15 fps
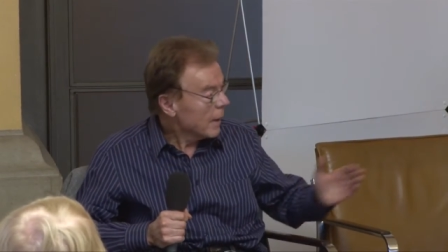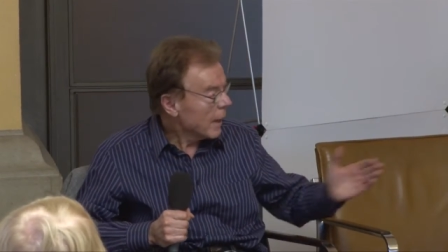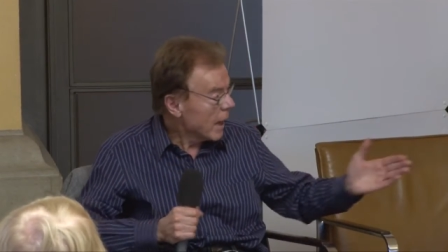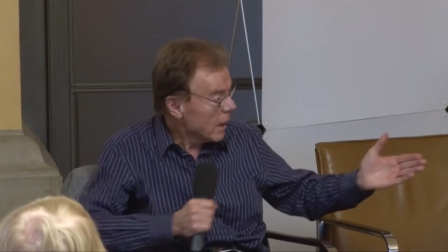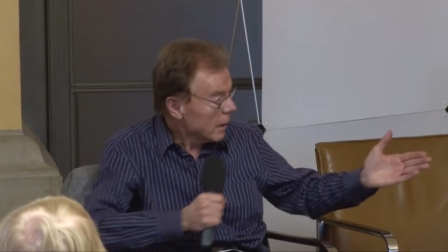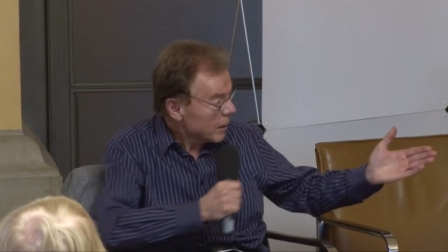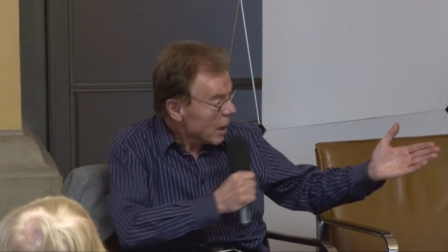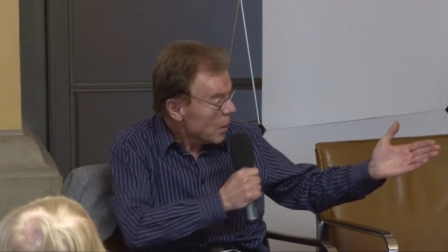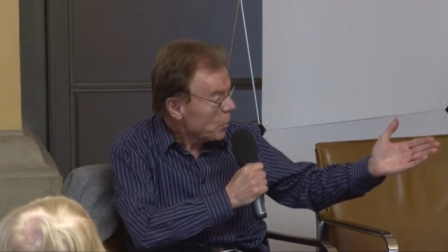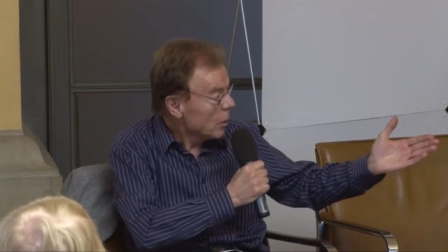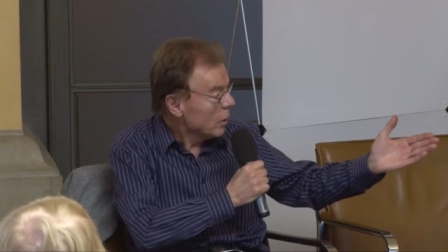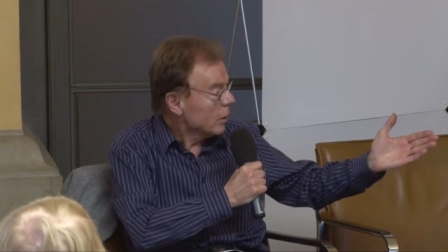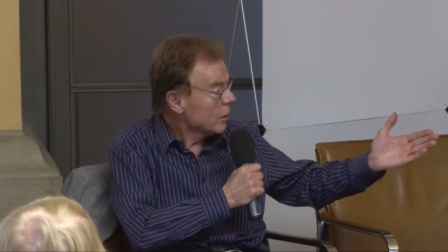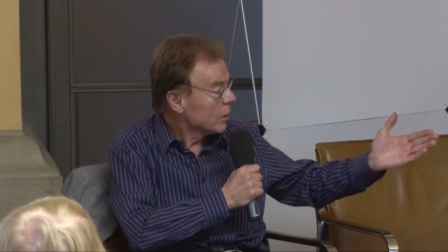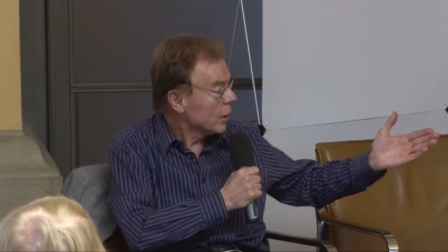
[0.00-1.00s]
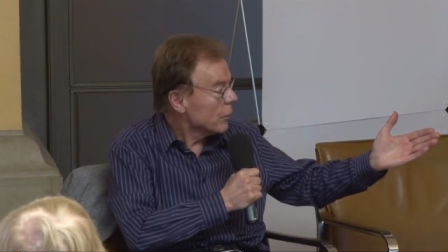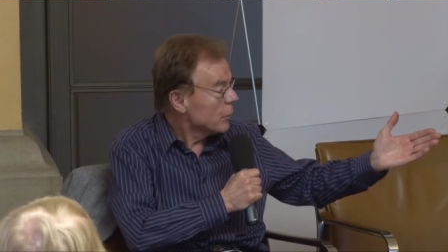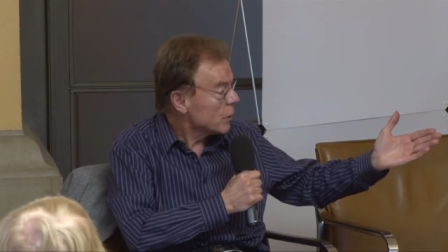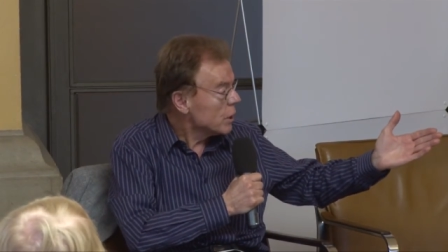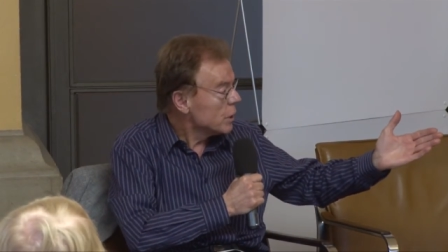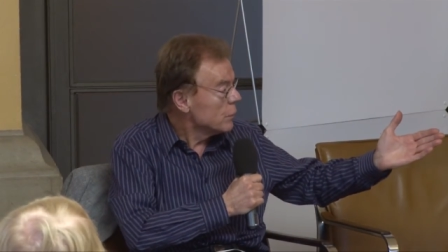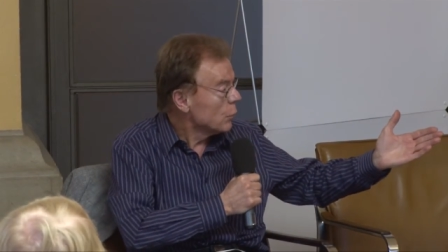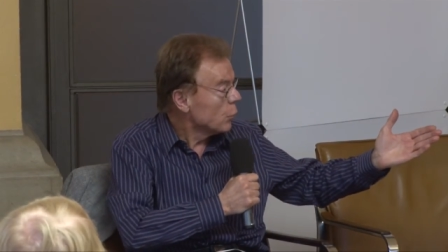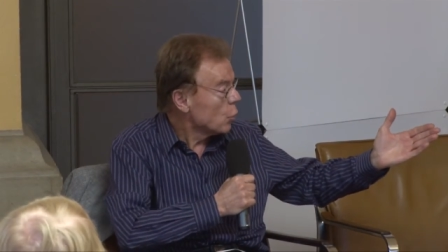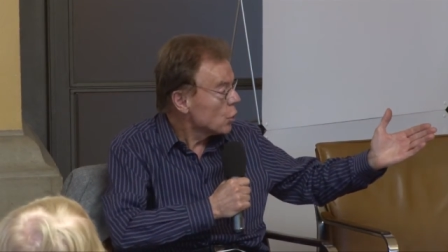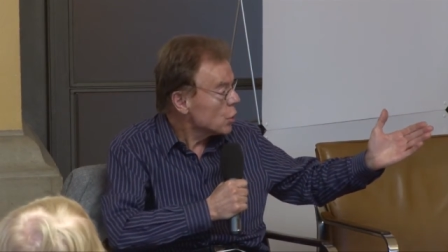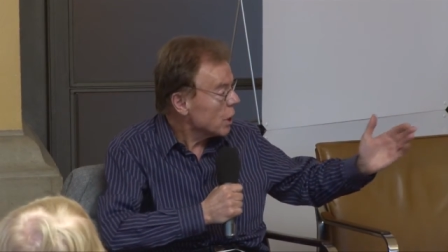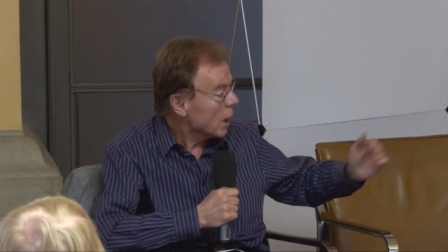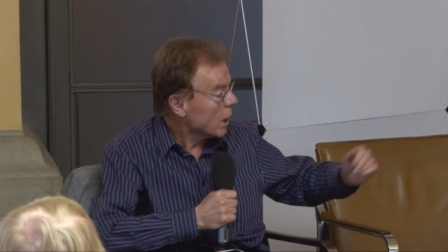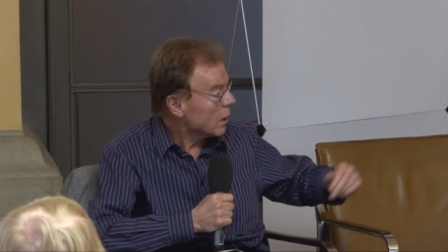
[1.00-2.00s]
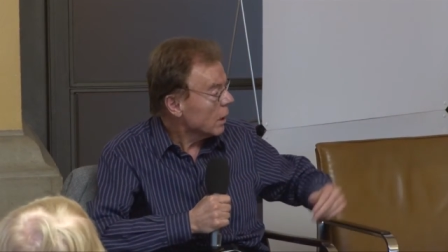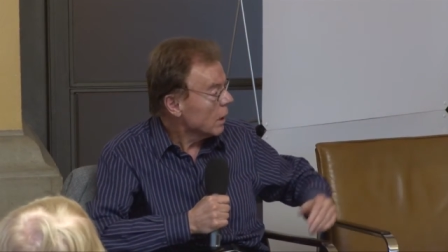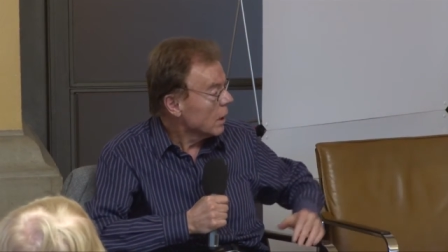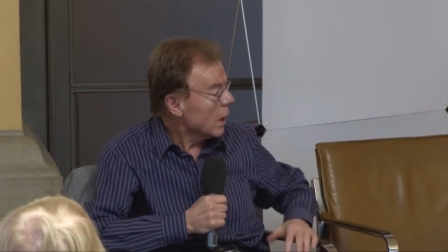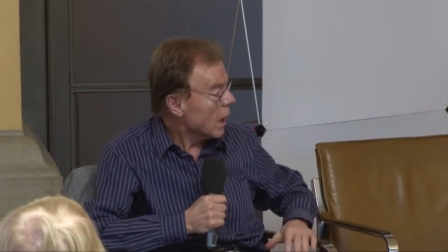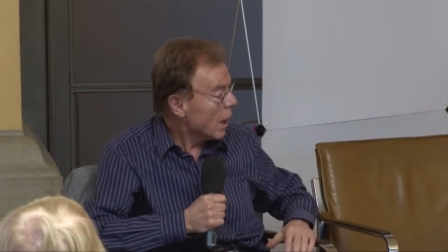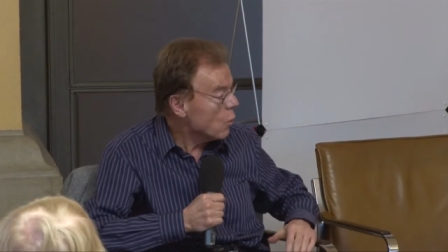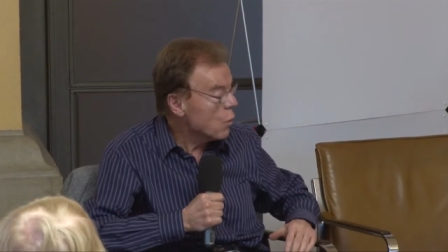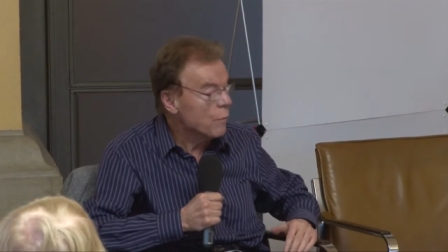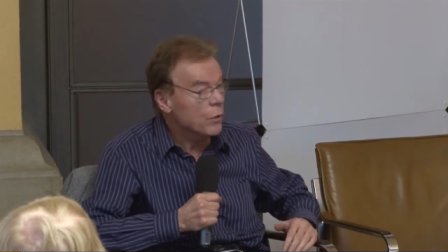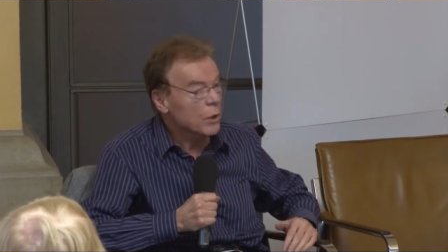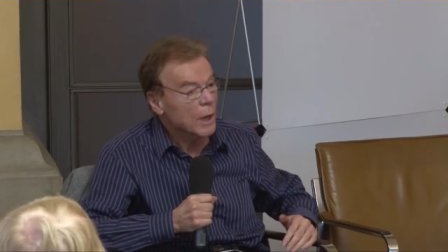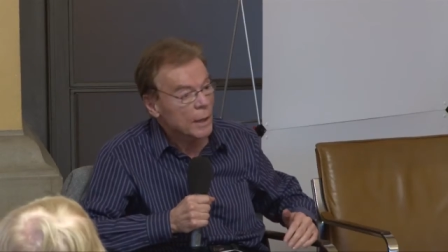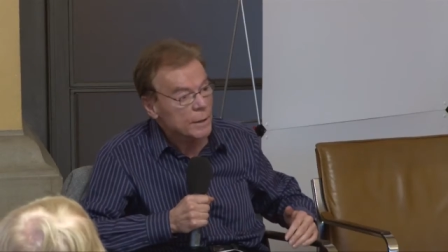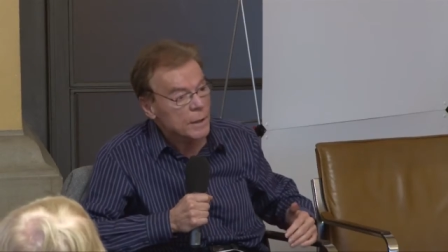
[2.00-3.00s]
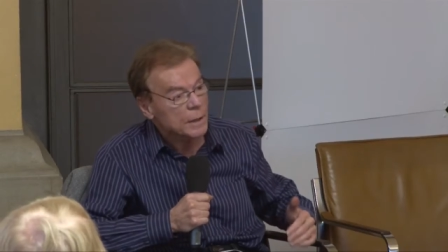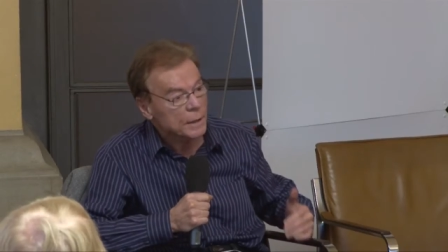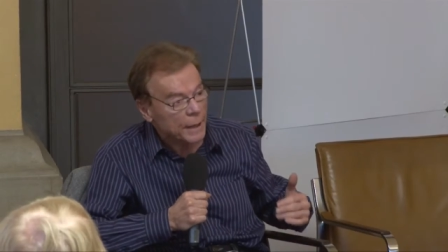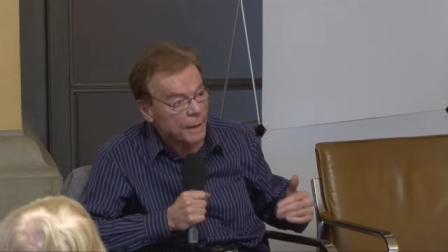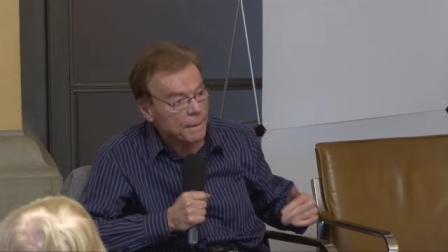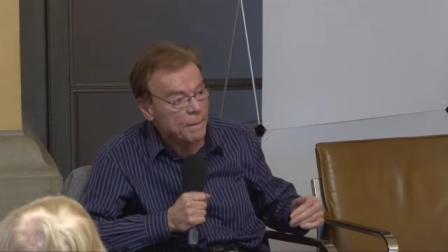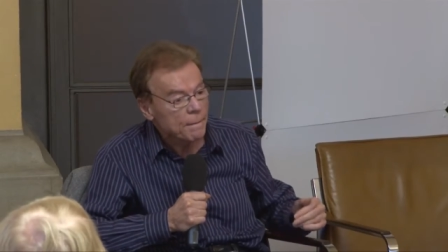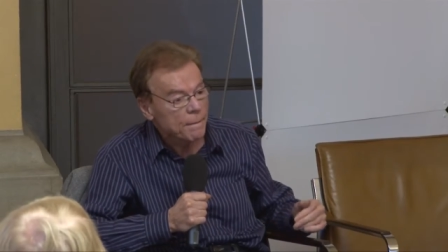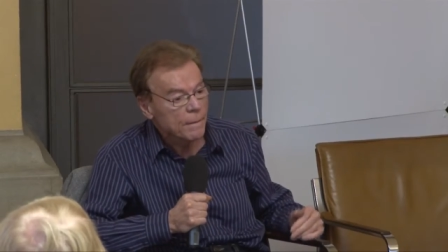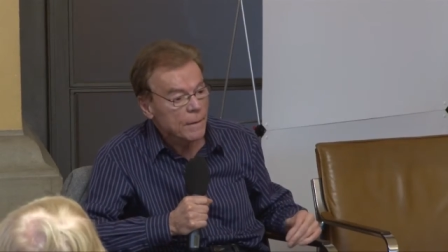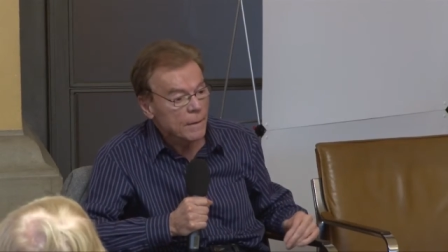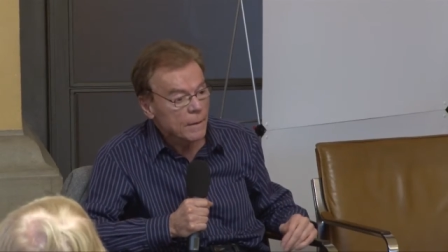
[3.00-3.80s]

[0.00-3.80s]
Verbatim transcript: Er hat Eppler griff diesen Vorschlag auf und hat ihn dann